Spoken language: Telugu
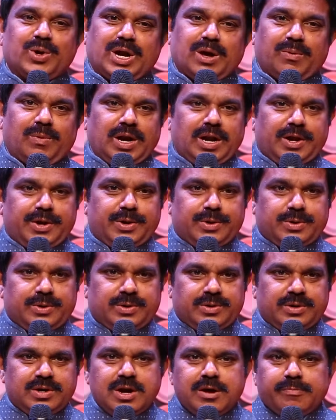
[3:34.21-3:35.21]
ఉండవలెను
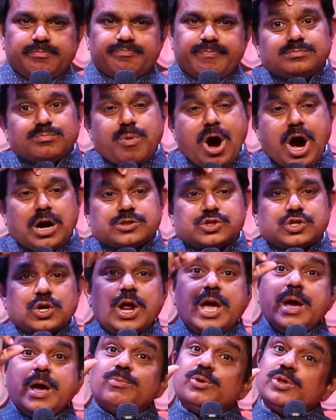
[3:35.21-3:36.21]

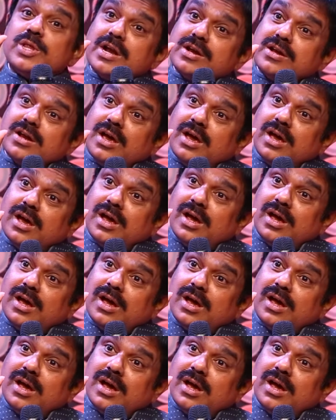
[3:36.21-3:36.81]
బాక్సులో ఏముందంటే